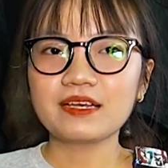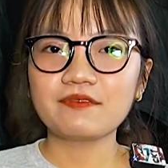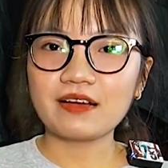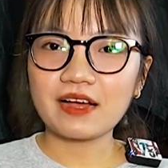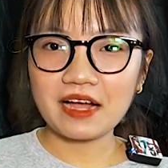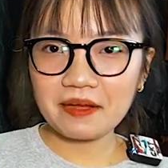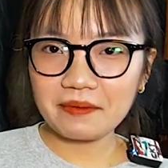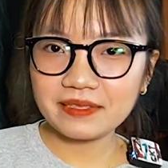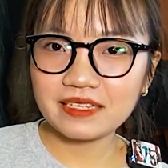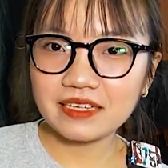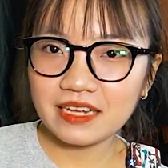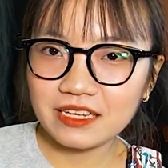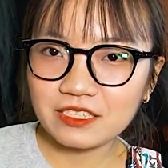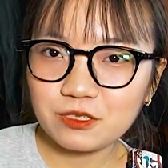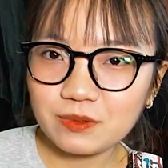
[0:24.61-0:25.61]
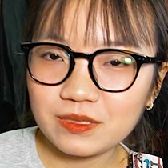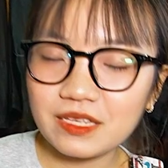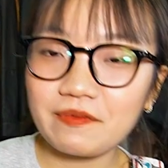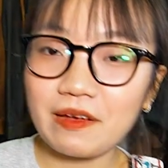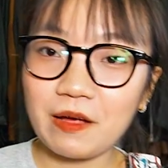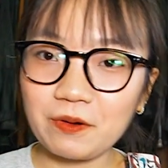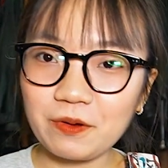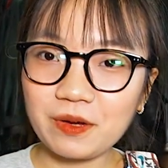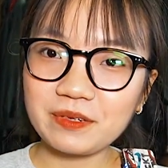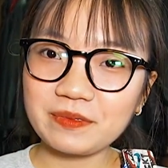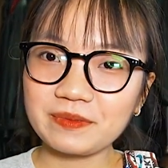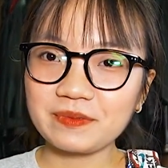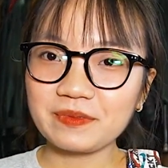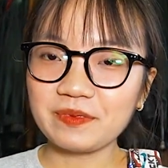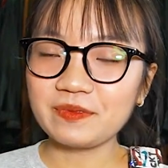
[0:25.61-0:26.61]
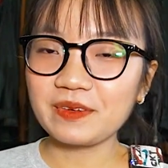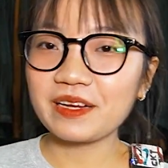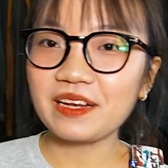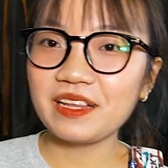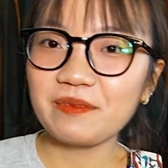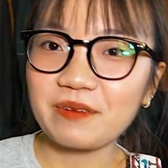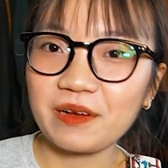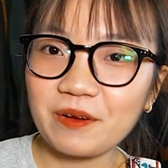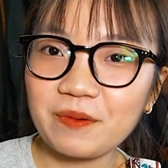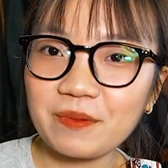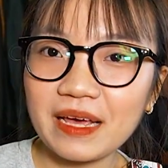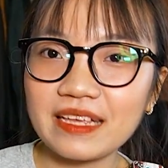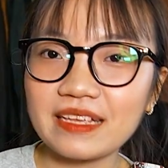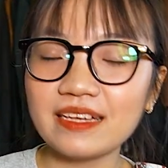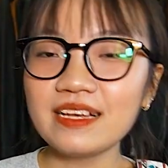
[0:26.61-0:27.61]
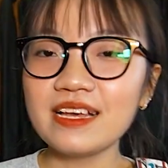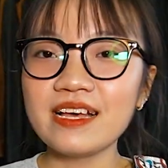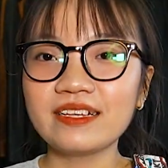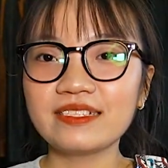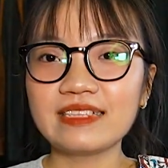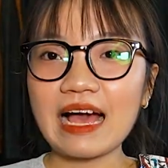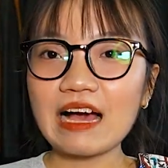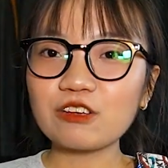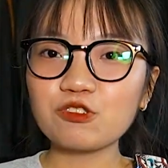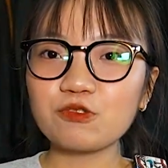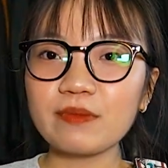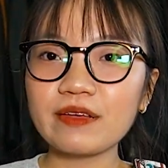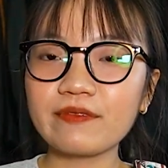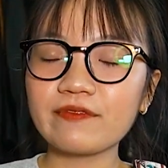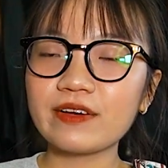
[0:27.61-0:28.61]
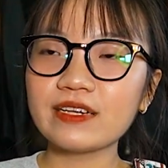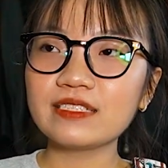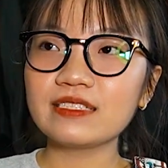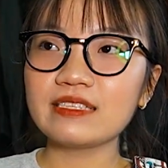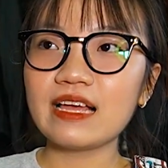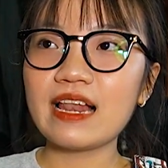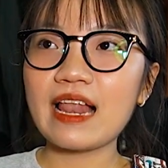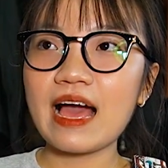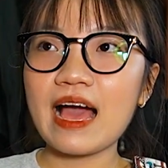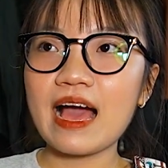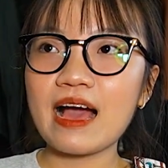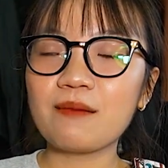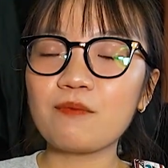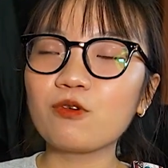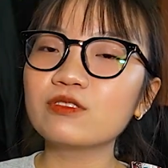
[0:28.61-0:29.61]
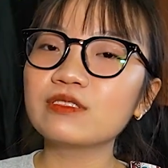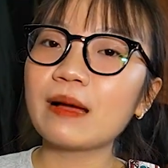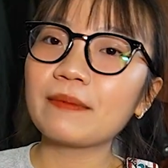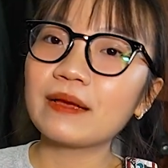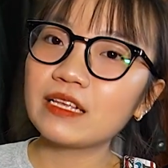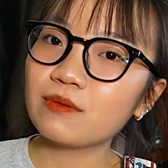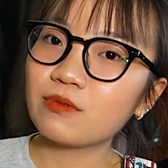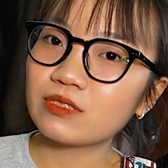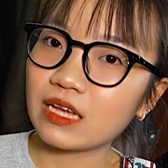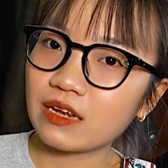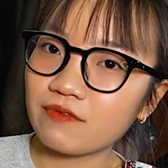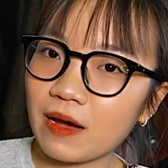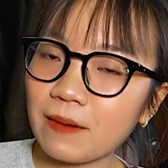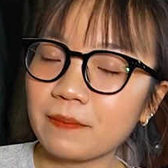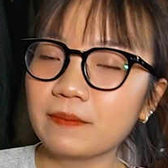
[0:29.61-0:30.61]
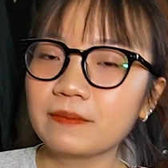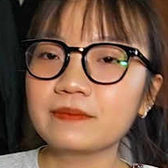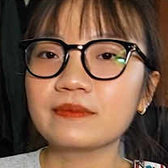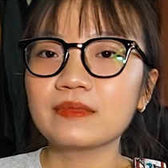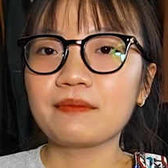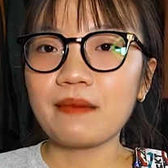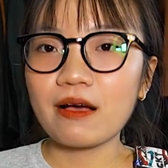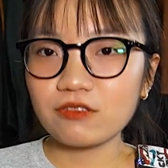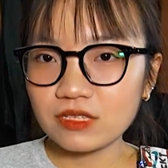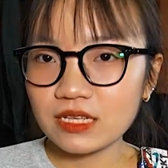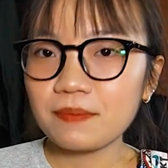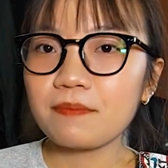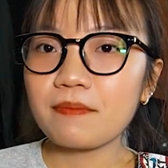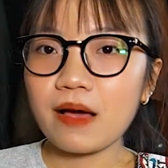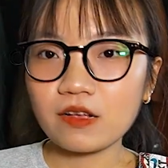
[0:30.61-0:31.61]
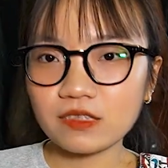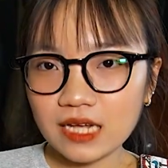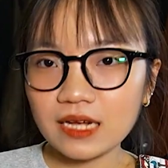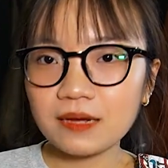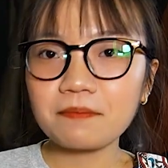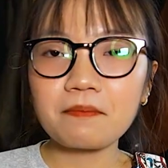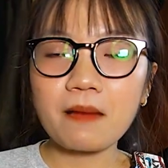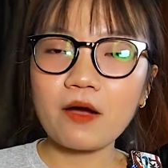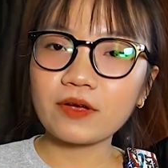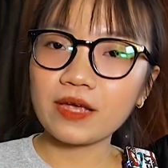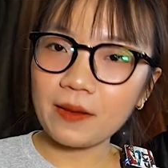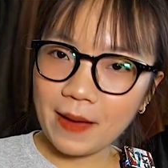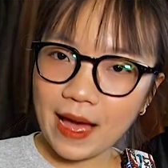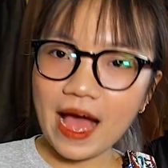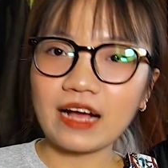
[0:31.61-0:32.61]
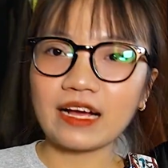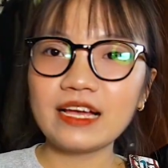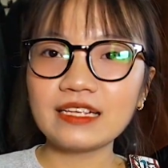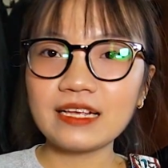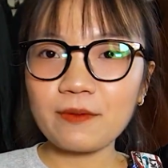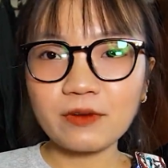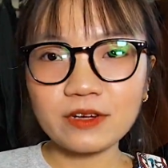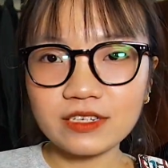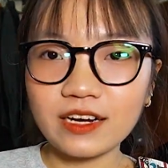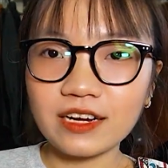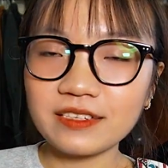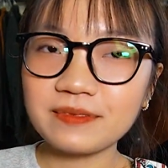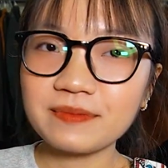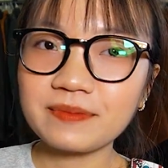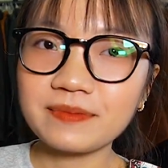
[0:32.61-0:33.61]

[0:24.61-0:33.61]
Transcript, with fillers: Và ngay bây giờ đây chúng mình sẽ vào luôn với clip của ngày hôm nay nhé. Giá của chúng mình vẫn sẽ là bốn trăm nghìn cho một sản phẩm. Bao ship, bao check, bao kiểm hàng hết nha mọi người.